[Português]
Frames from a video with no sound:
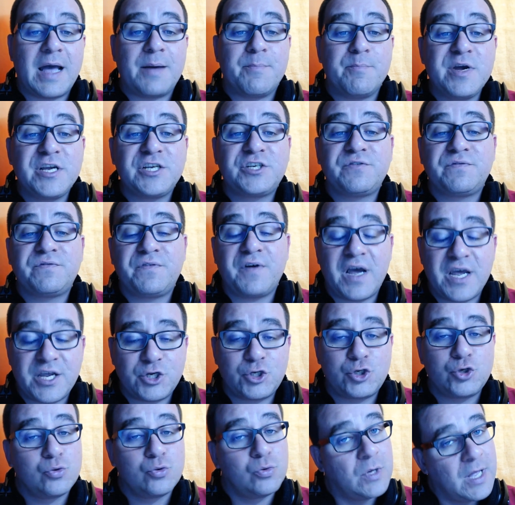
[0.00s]
Ah, mas
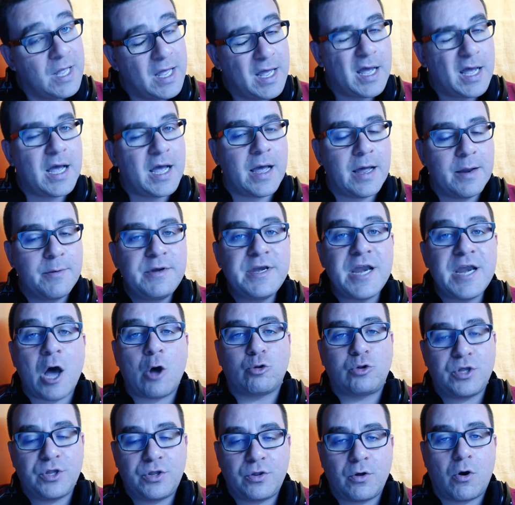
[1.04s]
vejo a
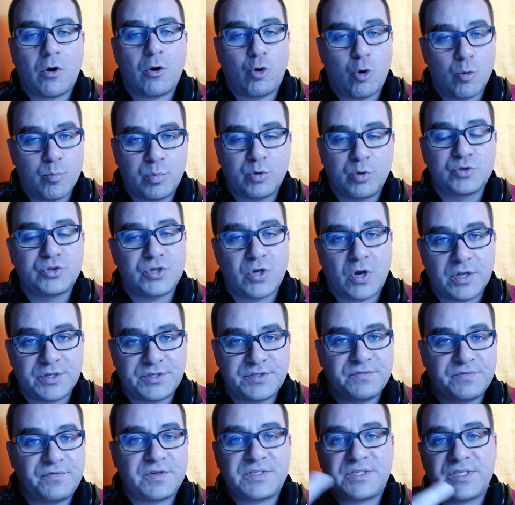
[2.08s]
Naughty Dog com bons
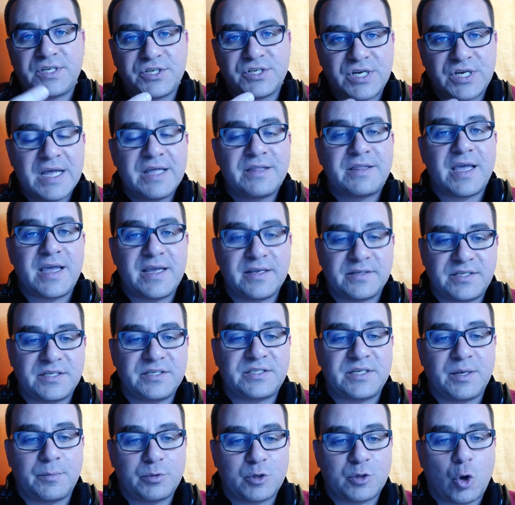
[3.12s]
olhos e vocês têm esse
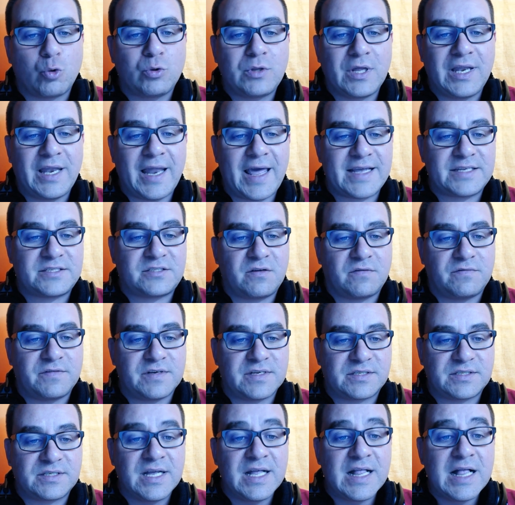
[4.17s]
exemplo com o The Last of
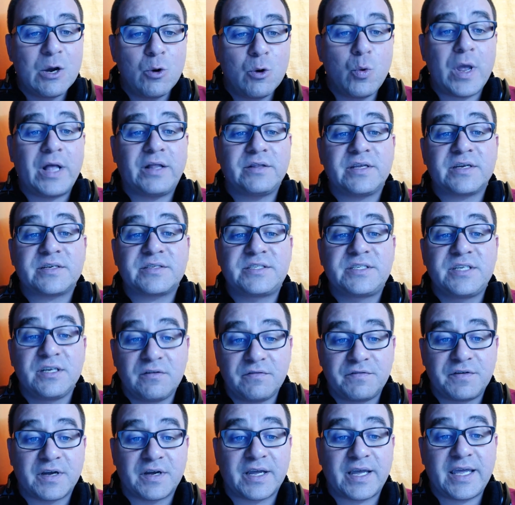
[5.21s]
Us. O Elder
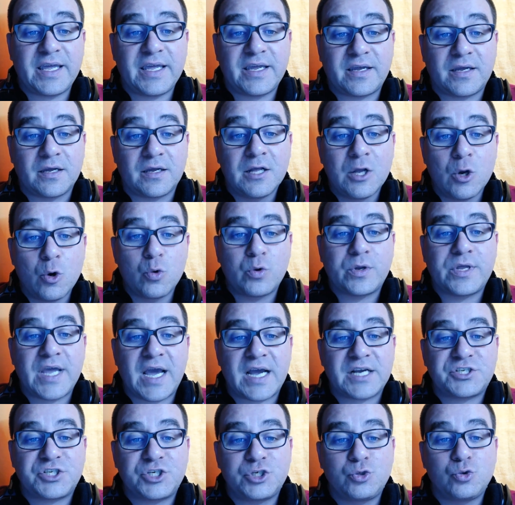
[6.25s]
Silva, Rick, o
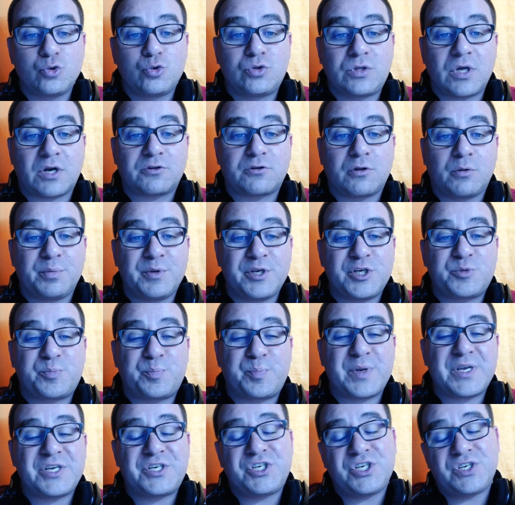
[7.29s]
que achas dos Turtle Beach
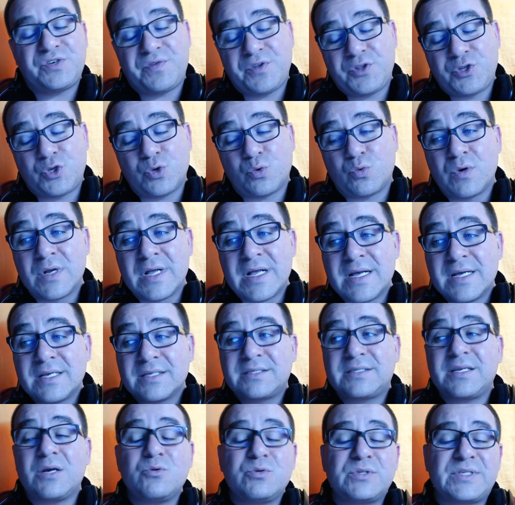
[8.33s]
PX21?
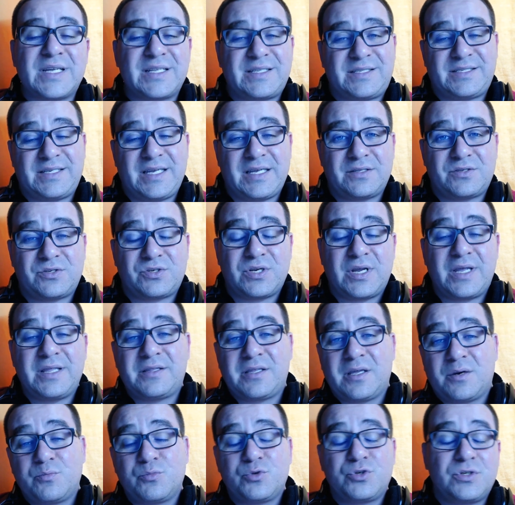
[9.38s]
São os headsets
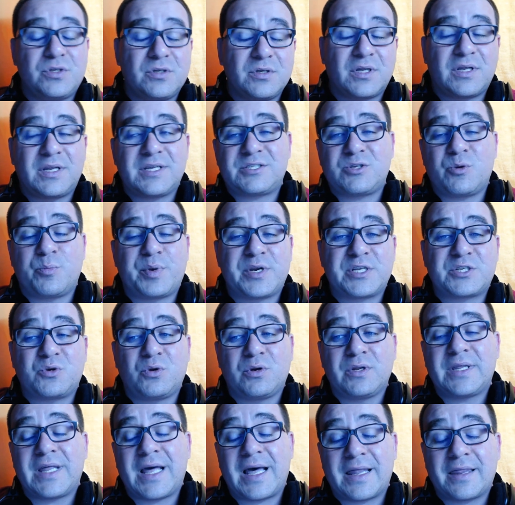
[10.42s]
em termos de relação
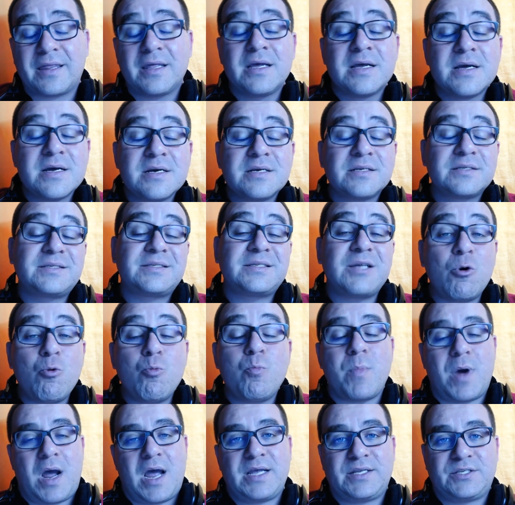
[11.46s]
preço-qualidade,
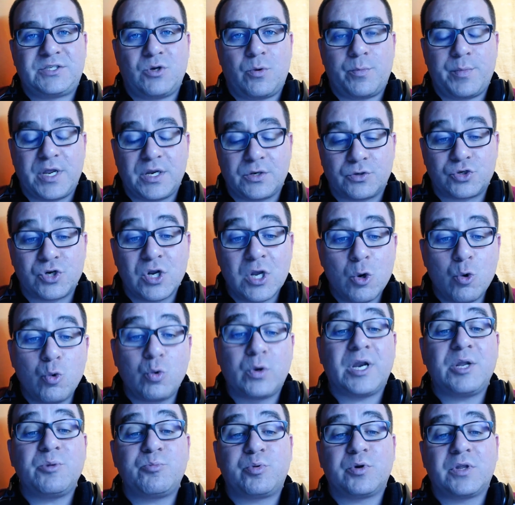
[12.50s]
são mais ou menos.
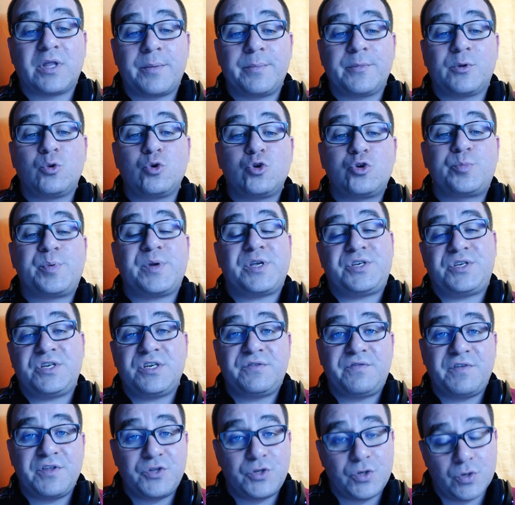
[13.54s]
O grande problema dos
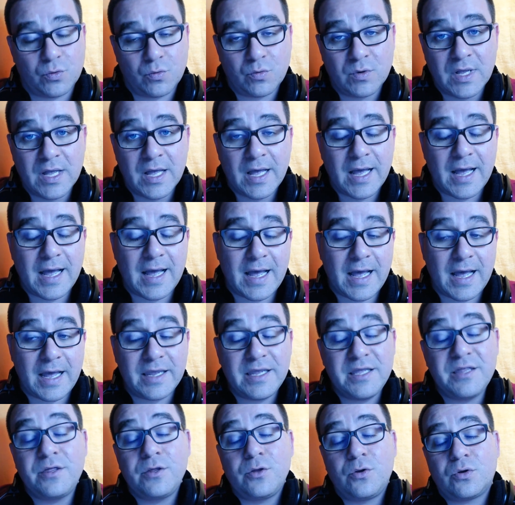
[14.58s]
PX21 uh,
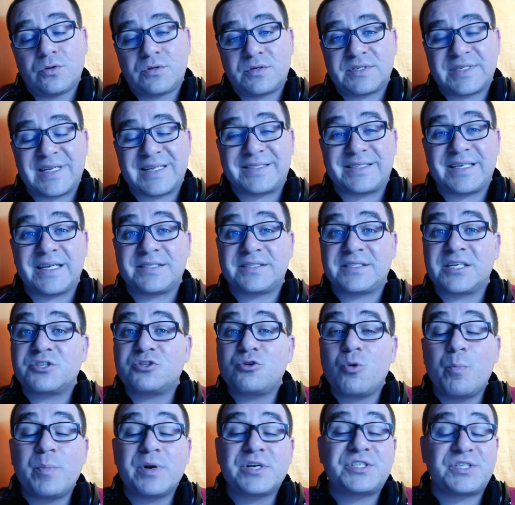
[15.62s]
ah, e de outros headsets é
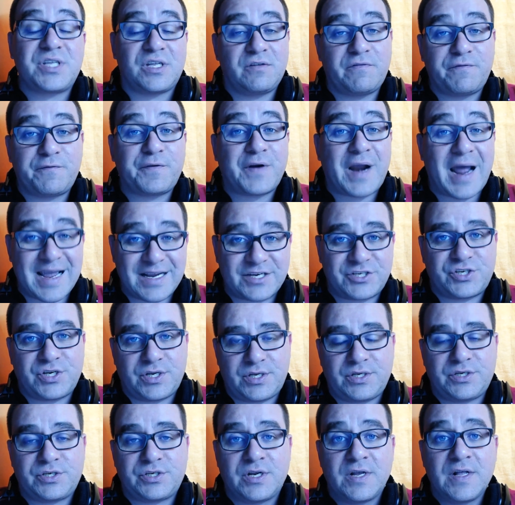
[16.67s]
que são bastante
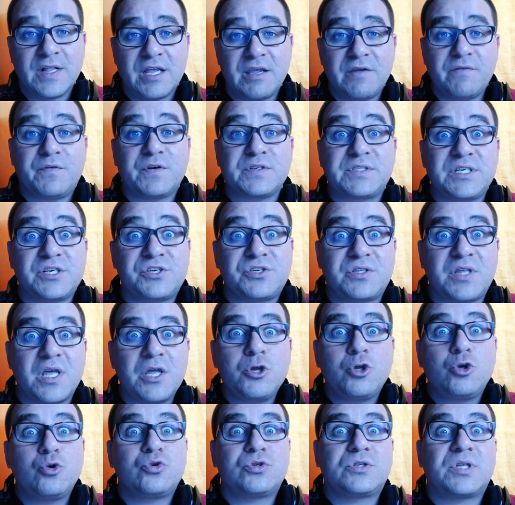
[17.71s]
frágeis e vocês
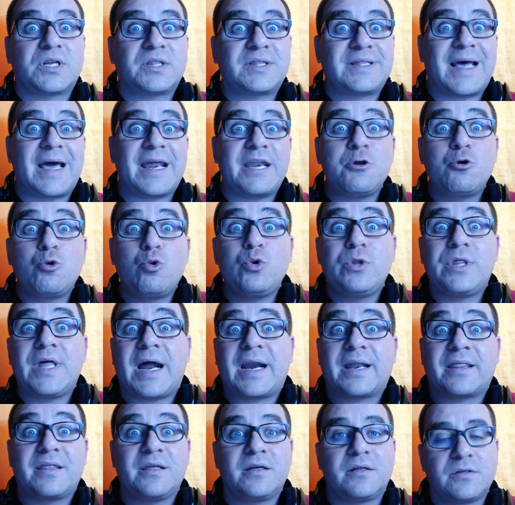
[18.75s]
têm que os tratar e
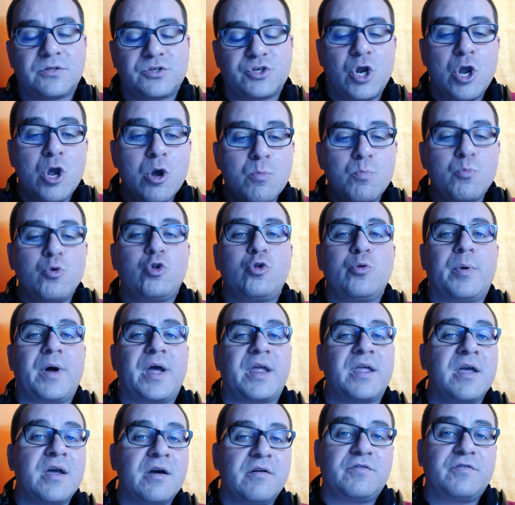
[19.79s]
cuidar deles muito
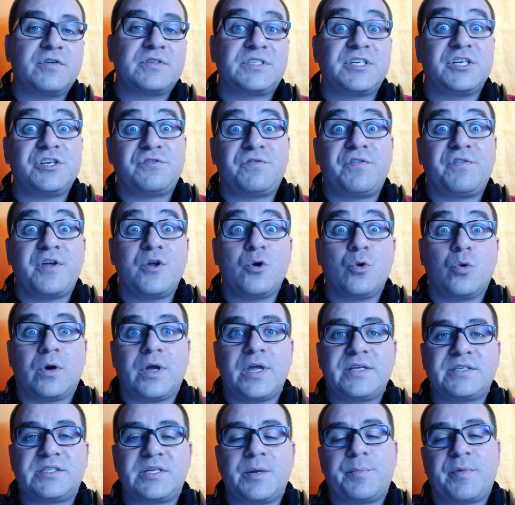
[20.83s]
bem. Vocês veem o
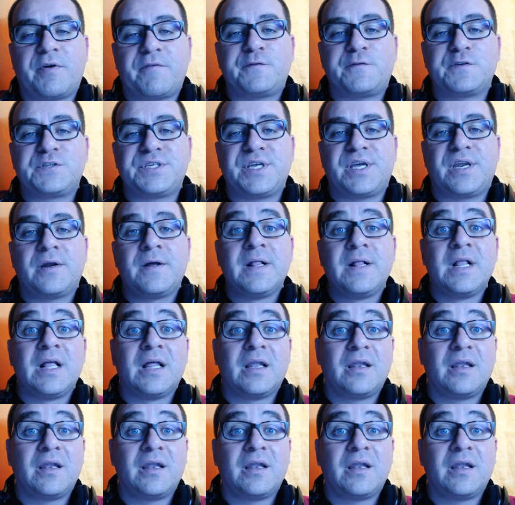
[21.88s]
Rick sempre a fazer